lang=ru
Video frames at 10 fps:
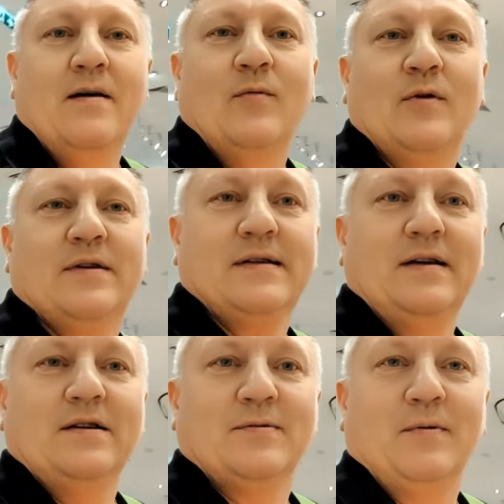Вот ну,
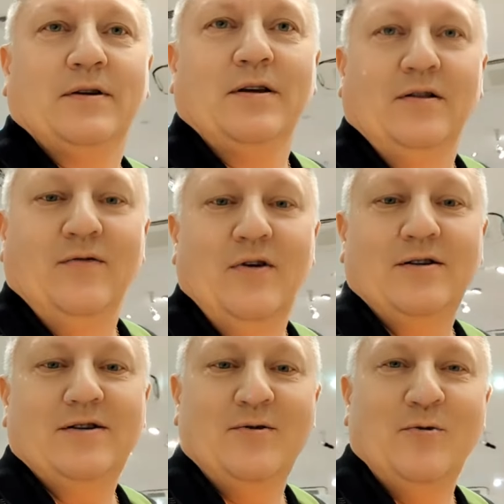цены, смотрите,
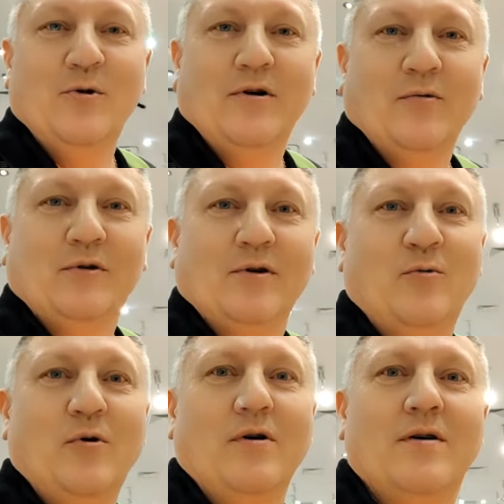200 евро. Вот
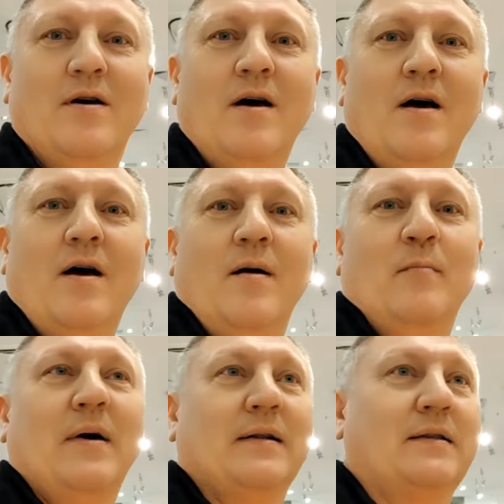такой
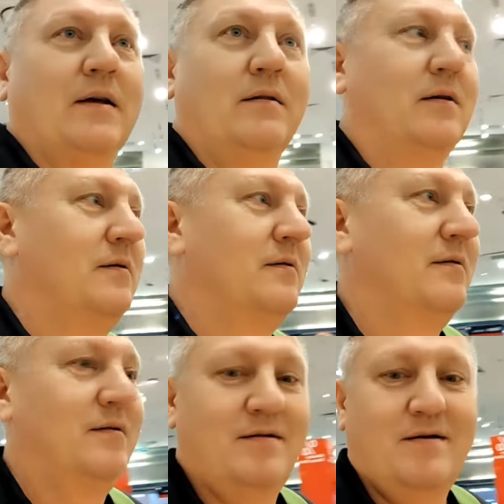мартел.
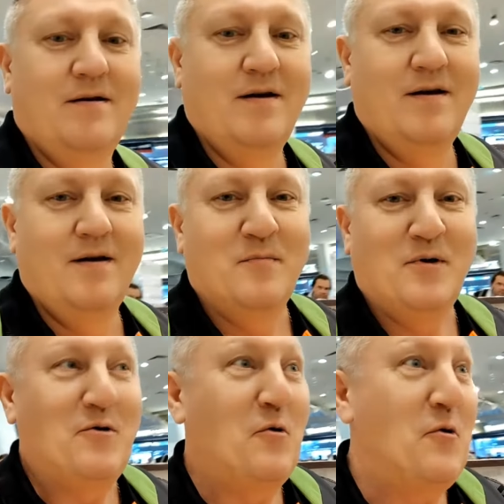
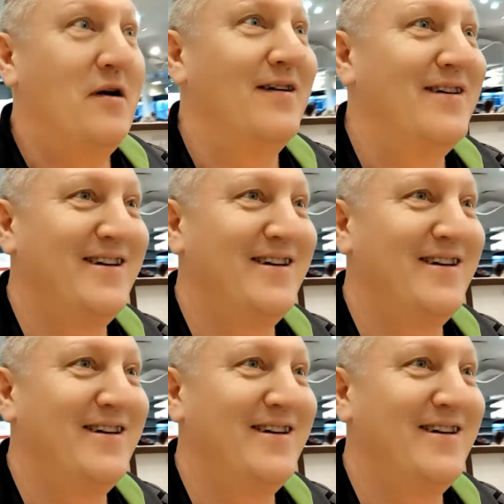Прикольно.